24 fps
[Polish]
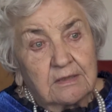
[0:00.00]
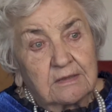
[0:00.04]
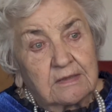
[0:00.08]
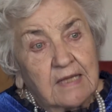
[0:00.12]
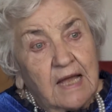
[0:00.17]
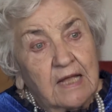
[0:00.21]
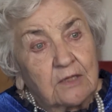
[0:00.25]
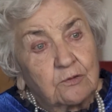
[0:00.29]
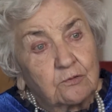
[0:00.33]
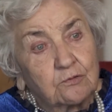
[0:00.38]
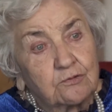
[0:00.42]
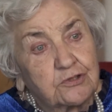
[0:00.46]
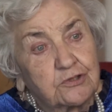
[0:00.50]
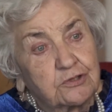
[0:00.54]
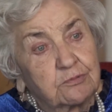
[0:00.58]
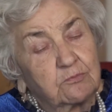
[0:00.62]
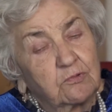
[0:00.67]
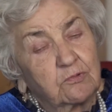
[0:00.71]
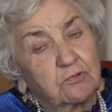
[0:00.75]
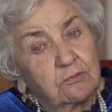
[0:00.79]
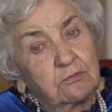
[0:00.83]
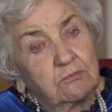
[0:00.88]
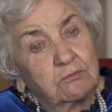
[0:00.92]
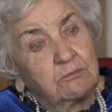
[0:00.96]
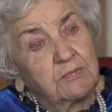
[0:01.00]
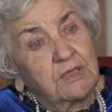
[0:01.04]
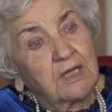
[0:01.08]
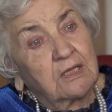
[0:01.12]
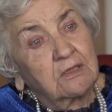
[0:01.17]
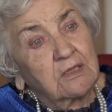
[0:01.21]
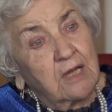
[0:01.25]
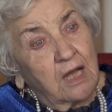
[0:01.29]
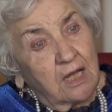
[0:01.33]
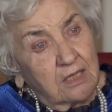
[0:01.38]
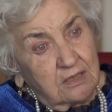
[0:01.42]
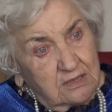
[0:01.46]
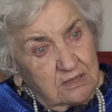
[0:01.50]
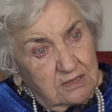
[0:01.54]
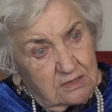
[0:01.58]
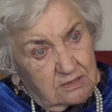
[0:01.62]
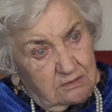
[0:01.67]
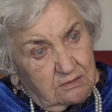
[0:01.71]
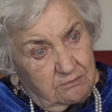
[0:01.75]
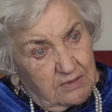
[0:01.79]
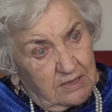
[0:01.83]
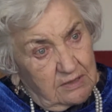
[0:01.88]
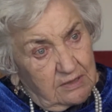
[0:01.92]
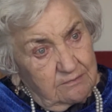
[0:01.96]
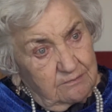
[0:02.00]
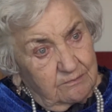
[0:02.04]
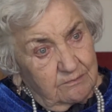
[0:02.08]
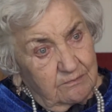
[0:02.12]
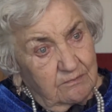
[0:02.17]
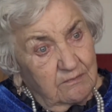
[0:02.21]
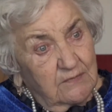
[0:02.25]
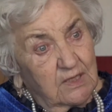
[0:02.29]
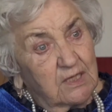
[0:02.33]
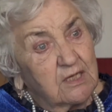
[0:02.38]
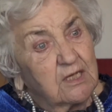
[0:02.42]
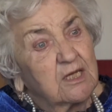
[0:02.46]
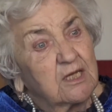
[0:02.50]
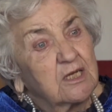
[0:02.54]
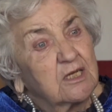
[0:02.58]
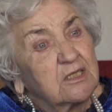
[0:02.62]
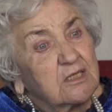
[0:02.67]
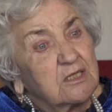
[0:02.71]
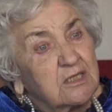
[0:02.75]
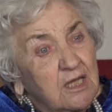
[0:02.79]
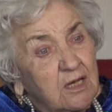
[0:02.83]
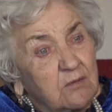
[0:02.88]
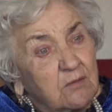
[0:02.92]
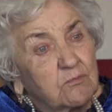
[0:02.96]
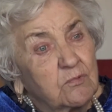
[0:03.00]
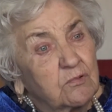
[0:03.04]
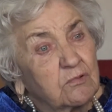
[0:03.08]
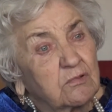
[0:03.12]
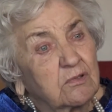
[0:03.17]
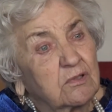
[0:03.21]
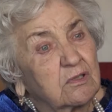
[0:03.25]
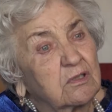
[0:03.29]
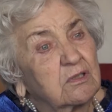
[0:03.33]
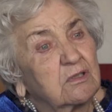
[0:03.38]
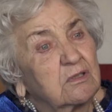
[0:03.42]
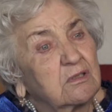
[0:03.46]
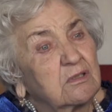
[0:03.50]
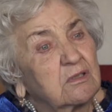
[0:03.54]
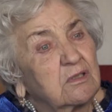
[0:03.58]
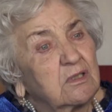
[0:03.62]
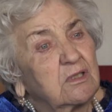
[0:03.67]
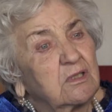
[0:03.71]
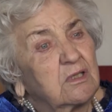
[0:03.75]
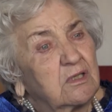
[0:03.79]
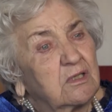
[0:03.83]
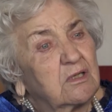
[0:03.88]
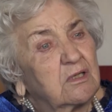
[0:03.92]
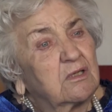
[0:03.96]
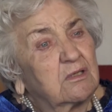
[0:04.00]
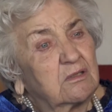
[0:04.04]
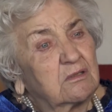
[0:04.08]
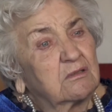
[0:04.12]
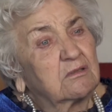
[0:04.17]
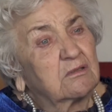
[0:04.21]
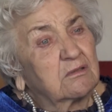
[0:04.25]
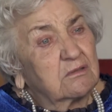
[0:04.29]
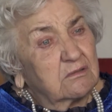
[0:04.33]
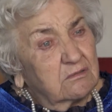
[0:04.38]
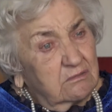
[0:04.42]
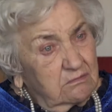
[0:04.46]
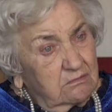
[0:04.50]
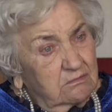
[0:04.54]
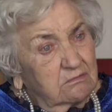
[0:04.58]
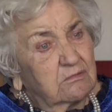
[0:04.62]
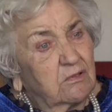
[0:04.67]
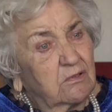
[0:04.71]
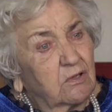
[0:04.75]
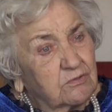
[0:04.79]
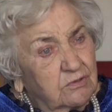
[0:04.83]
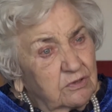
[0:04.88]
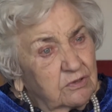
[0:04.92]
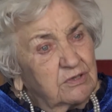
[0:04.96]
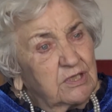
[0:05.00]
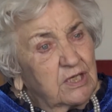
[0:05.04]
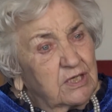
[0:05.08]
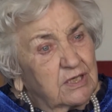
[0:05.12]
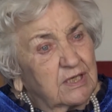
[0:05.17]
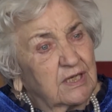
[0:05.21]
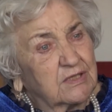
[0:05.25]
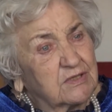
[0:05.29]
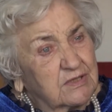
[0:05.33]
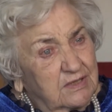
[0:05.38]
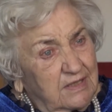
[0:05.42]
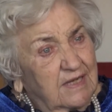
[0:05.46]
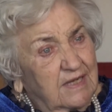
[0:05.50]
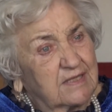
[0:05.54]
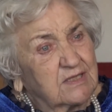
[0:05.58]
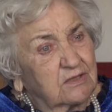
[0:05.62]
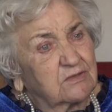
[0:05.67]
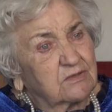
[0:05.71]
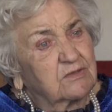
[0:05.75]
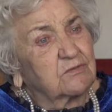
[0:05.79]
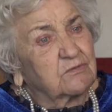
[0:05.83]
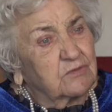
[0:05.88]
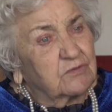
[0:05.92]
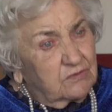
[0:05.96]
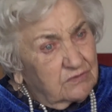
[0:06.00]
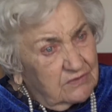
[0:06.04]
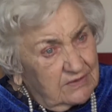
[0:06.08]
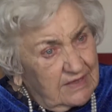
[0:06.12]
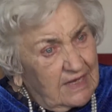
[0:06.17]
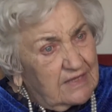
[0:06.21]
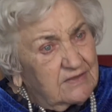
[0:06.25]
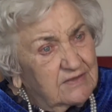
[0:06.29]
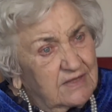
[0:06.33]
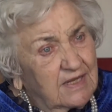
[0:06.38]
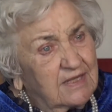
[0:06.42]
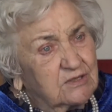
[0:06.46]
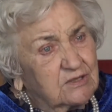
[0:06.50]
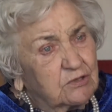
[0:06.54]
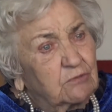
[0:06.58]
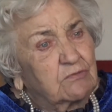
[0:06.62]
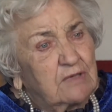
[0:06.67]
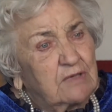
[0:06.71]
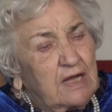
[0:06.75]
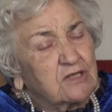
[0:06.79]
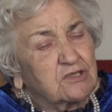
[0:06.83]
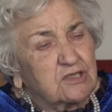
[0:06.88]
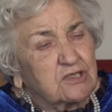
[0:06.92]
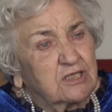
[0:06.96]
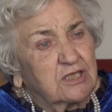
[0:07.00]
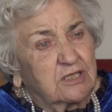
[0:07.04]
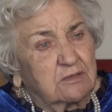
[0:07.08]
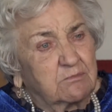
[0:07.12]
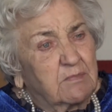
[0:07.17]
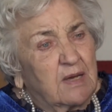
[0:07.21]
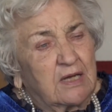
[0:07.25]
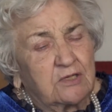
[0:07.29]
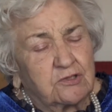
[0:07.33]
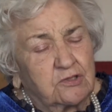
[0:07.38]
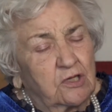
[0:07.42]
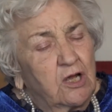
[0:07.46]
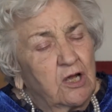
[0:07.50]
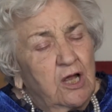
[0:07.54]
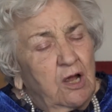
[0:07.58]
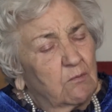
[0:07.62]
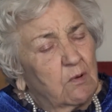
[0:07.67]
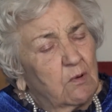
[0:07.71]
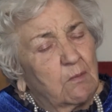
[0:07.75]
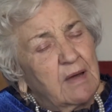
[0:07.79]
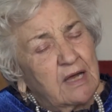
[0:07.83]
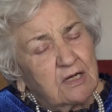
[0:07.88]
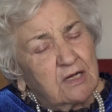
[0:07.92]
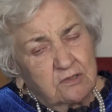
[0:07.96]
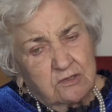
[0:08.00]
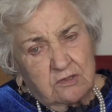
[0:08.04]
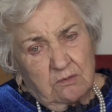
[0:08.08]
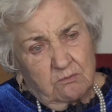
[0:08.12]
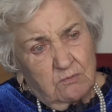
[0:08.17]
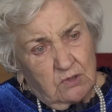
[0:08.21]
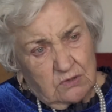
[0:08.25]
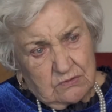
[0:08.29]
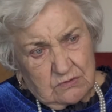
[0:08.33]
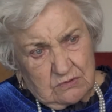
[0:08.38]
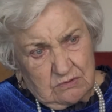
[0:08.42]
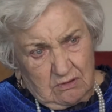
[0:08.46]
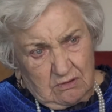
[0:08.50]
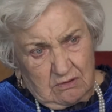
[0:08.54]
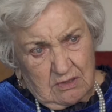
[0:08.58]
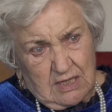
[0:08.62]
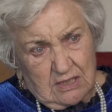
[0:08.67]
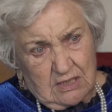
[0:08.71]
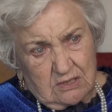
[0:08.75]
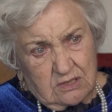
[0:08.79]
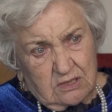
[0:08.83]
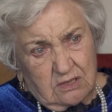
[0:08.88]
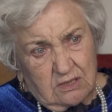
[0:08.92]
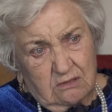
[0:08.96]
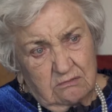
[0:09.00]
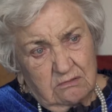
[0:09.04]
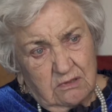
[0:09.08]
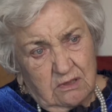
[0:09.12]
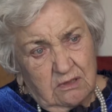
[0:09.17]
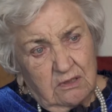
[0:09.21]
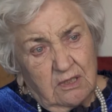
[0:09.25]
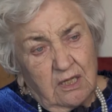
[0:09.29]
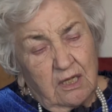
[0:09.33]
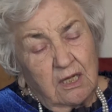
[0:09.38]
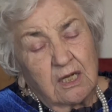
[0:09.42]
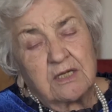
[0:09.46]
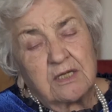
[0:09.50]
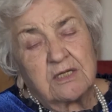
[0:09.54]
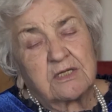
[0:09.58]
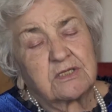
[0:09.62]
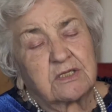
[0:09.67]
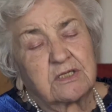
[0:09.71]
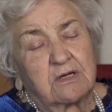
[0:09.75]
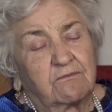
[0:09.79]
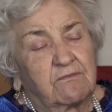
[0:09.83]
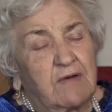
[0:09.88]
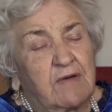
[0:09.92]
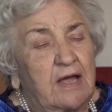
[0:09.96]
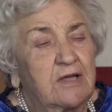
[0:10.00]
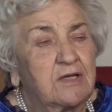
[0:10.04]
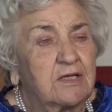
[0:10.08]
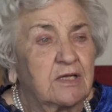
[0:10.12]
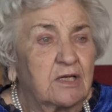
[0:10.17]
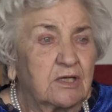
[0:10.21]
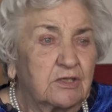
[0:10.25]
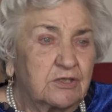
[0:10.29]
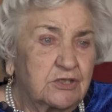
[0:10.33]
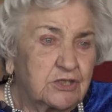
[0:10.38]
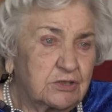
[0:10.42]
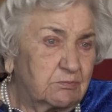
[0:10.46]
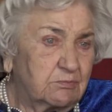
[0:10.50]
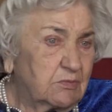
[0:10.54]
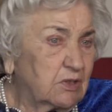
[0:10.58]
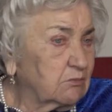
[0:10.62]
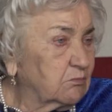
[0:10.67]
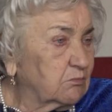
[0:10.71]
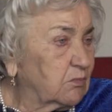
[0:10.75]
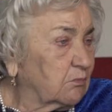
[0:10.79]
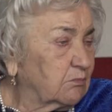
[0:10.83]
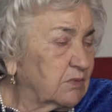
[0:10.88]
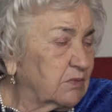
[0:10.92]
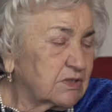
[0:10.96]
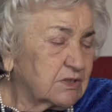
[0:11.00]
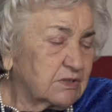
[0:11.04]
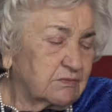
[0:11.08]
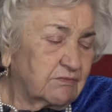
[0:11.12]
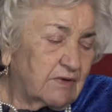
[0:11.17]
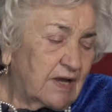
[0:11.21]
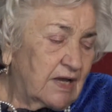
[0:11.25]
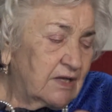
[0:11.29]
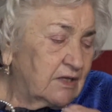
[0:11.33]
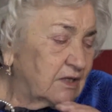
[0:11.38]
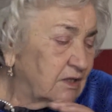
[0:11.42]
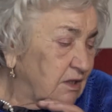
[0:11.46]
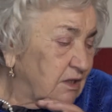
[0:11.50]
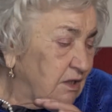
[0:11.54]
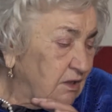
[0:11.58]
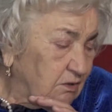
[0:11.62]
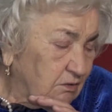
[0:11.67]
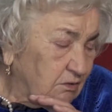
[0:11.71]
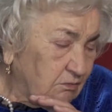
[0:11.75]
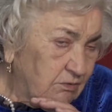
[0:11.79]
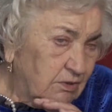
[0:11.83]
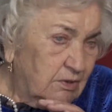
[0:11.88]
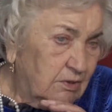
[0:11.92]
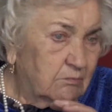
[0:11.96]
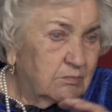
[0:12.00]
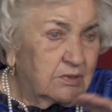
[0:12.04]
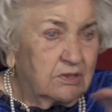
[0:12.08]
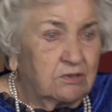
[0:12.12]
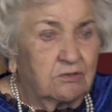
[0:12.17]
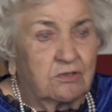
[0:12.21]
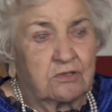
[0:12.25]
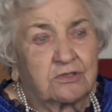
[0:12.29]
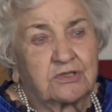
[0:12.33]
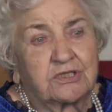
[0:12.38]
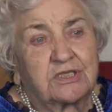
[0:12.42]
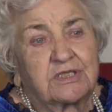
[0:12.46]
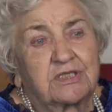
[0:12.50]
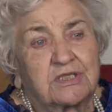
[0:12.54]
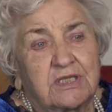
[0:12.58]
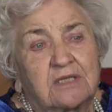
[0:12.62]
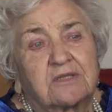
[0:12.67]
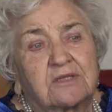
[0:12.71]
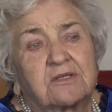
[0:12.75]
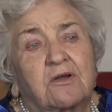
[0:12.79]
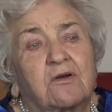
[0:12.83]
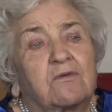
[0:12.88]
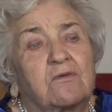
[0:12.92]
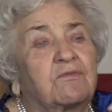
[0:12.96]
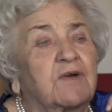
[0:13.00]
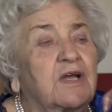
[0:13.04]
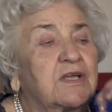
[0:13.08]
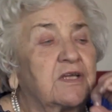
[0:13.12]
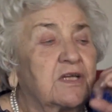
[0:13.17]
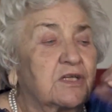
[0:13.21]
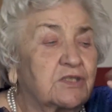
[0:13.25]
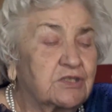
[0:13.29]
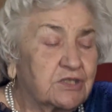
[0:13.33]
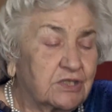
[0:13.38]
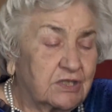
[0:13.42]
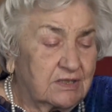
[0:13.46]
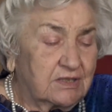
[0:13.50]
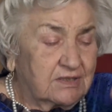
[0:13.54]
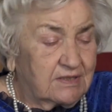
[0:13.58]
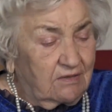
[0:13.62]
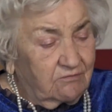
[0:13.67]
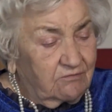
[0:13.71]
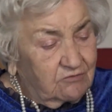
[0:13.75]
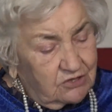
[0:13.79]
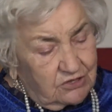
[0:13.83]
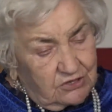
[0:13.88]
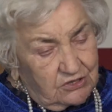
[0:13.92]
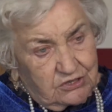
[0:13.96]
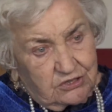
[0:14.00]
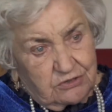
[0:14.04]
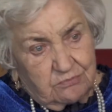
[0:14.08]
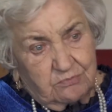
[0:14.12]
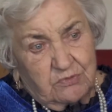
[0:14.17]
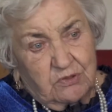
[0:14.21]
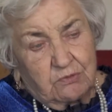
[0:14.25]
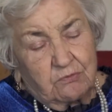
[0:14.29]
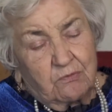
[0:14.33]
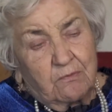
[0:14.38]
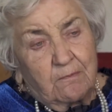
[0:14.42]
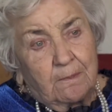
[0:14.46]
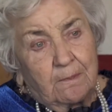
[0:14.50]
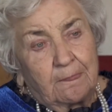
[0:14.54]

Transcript: Tatuś mój miał astmę. Nie mógł e, oddychać, znaczy zaczął kaszleć bardzo, bo bardzo mocno kaszlał. A jeszcze fajkę ćmił, bo bez fajki to nie było życia, tylko fajeczkę zawsze ćmił.